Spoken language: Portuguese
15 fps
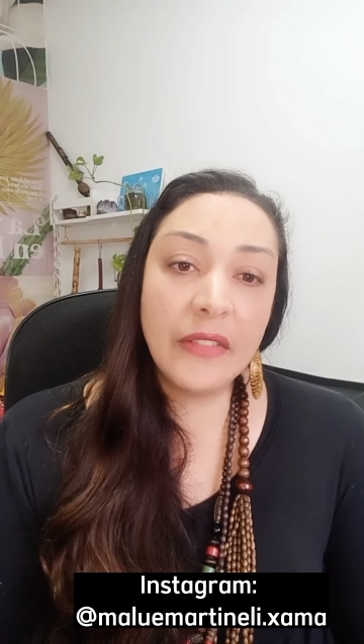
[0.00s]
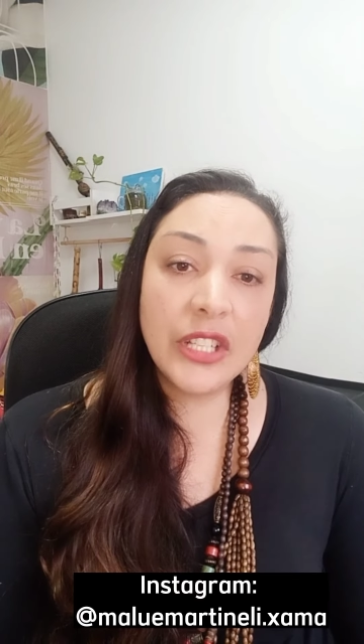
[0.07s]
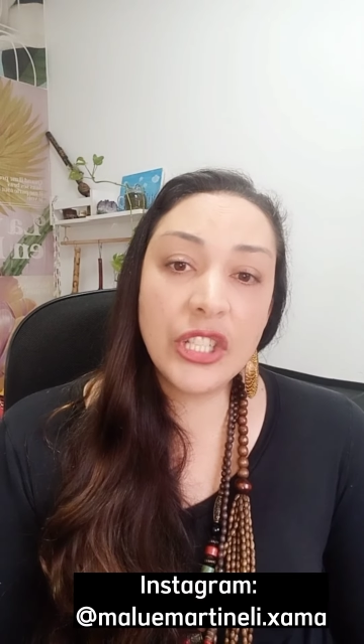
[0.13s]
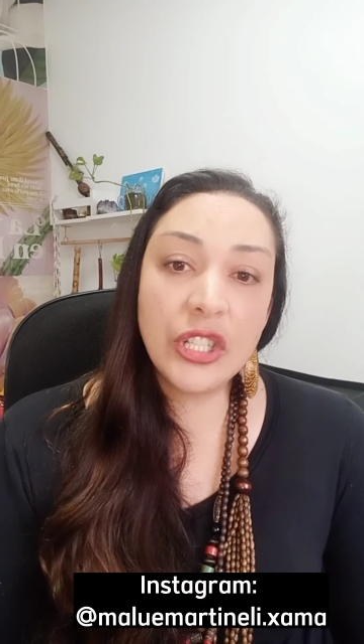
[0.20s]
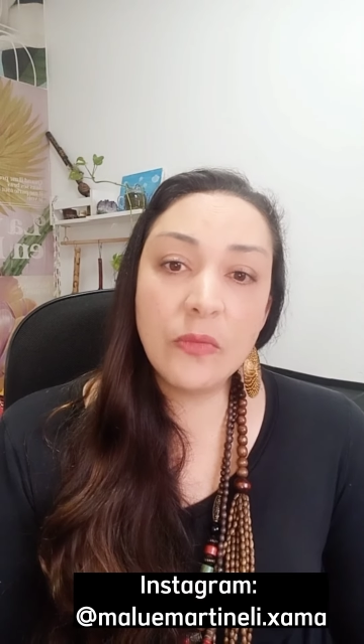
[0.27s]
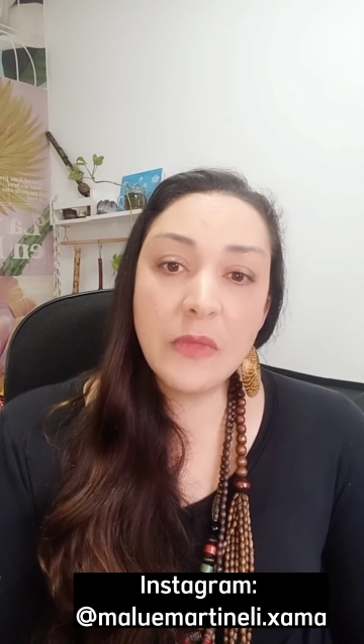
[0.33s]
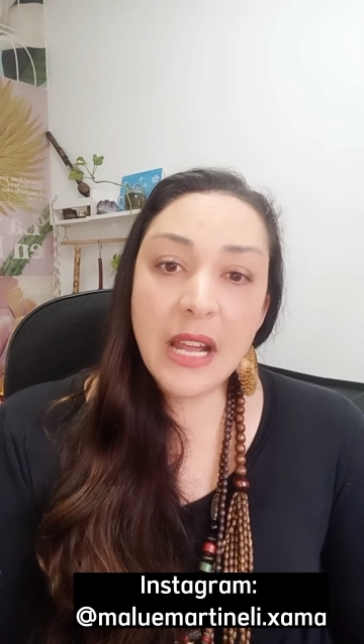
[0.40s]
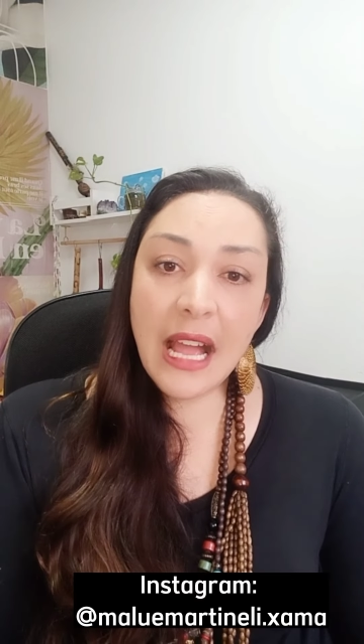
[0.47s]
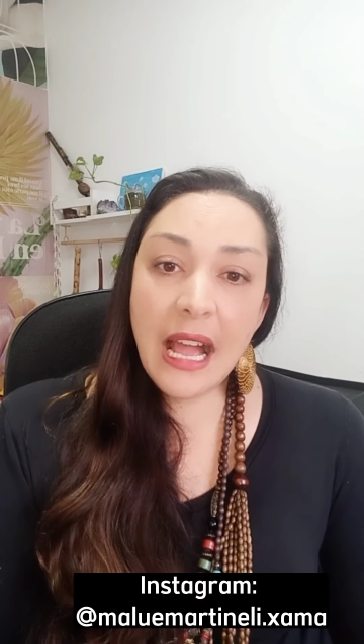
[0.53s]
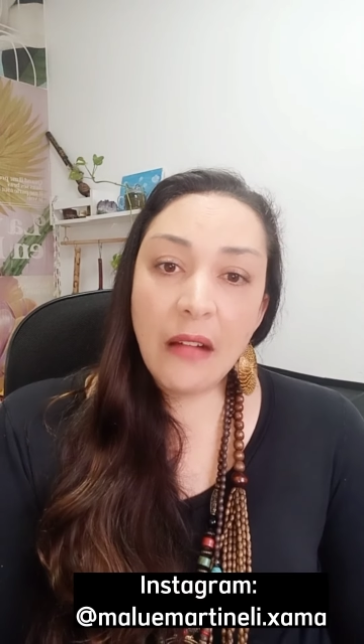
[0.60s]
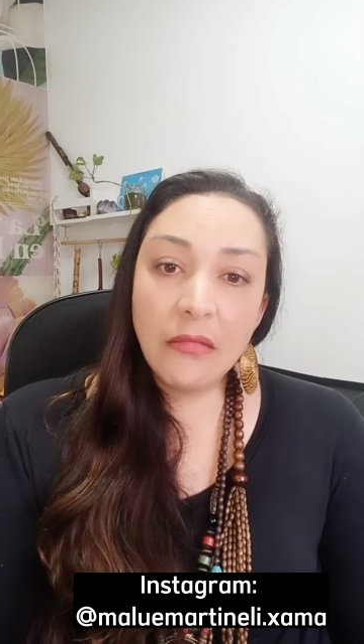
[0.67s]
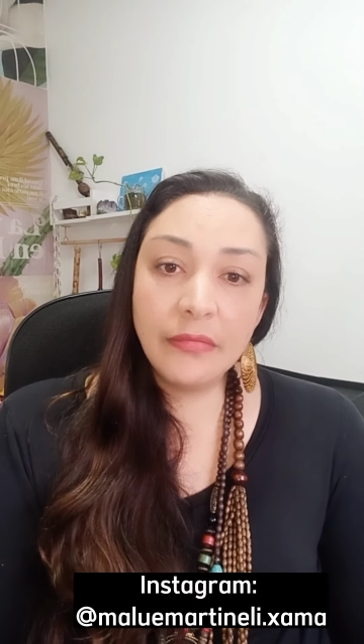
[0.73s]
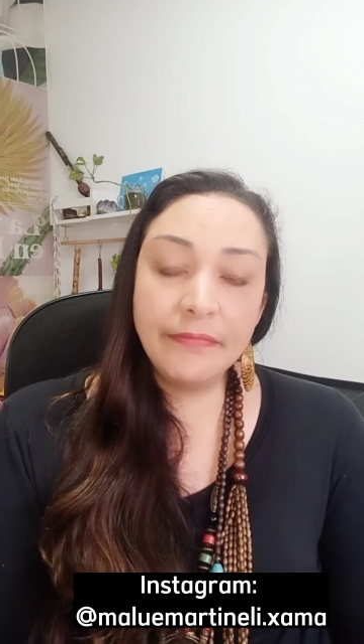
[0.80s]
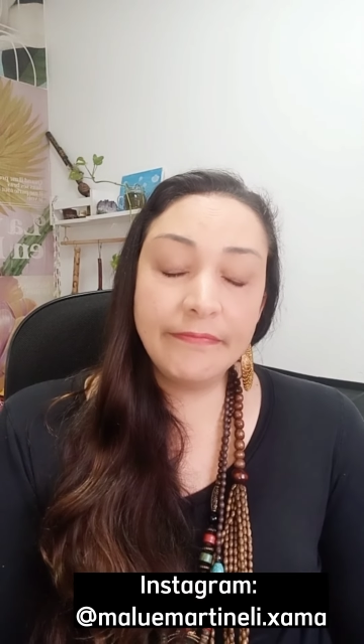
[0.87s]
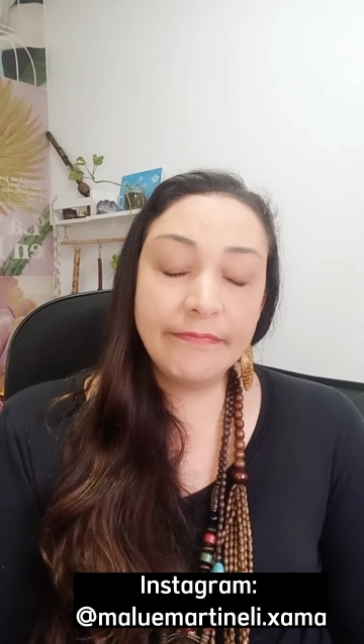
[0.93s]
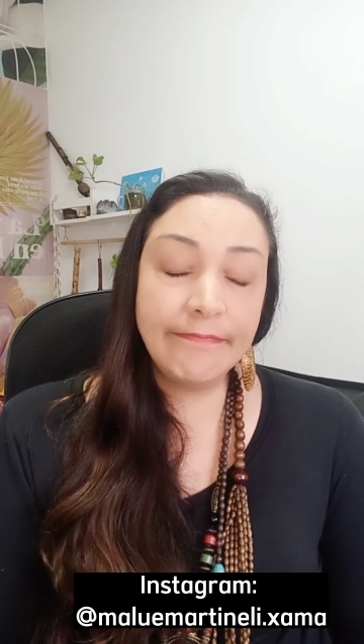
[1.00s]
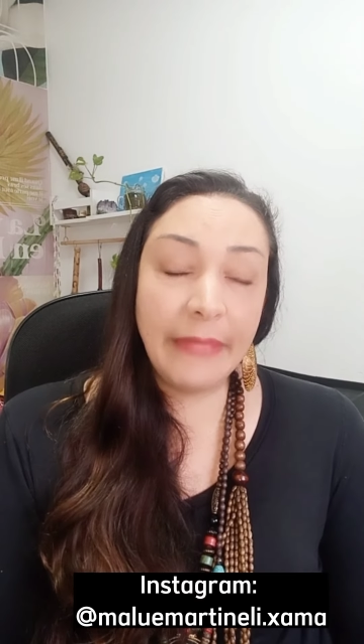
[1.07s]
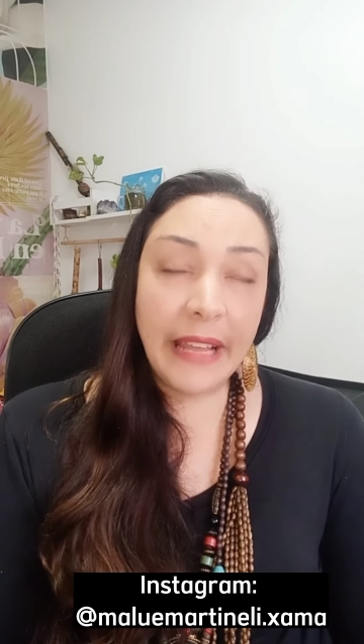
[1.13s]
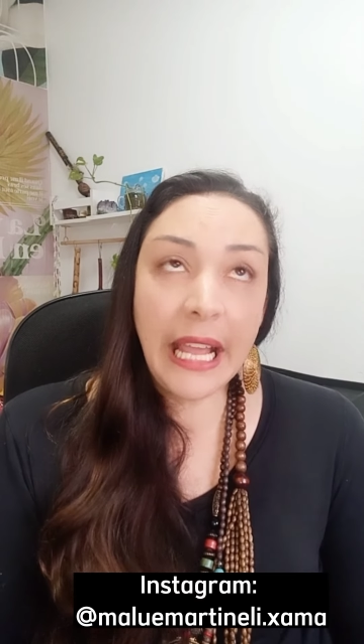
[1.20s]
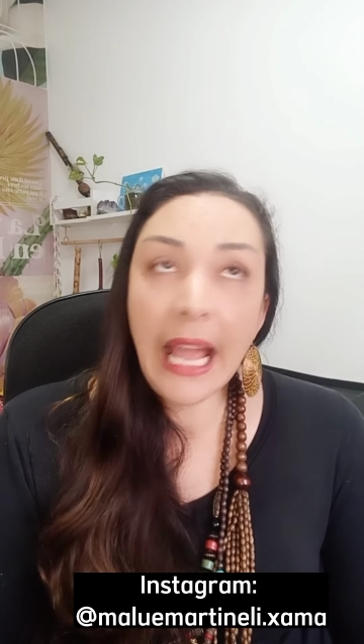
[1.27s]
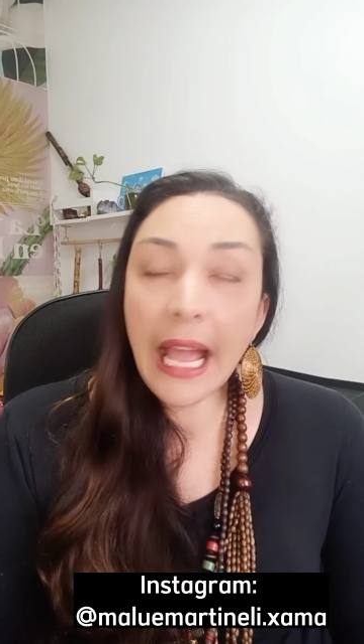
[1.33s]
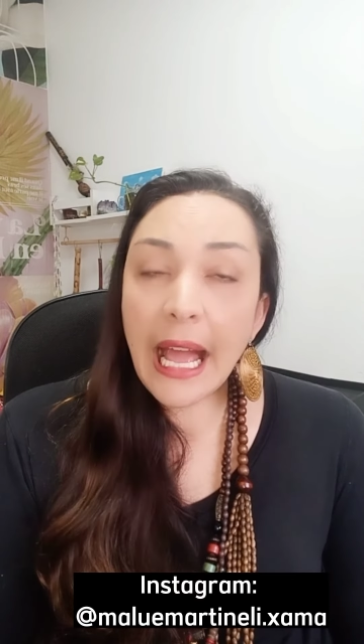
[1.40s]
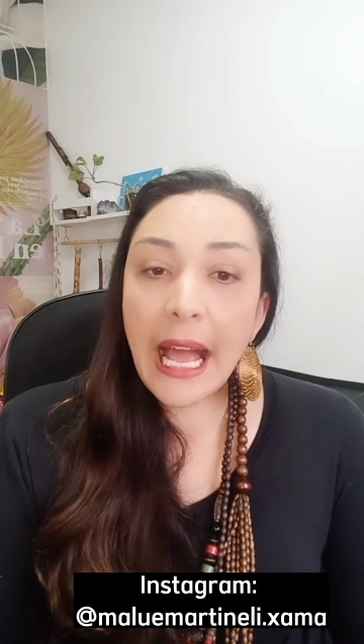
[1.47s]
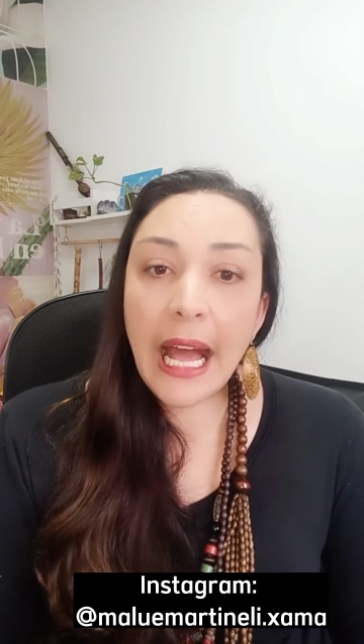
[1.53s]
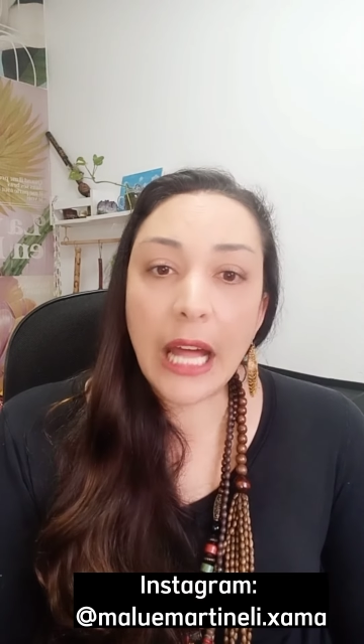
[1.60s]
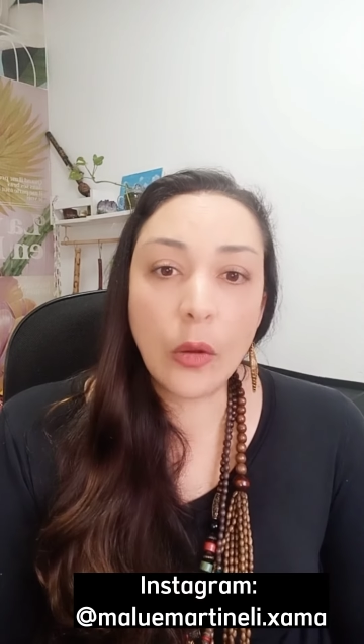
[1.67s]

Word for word: tinha um carro bem caro,